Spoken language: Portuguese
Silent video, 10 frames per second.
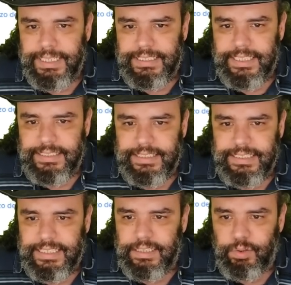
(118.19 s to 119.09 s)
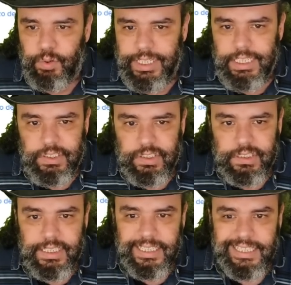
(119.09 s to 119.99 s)
Master System
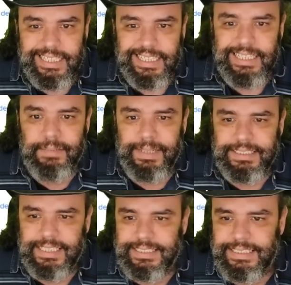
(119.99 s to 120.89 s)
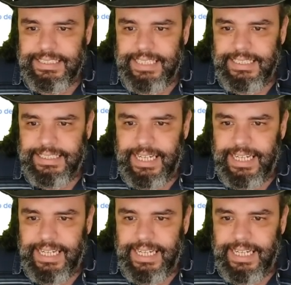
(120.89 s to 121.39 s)
2 e Master System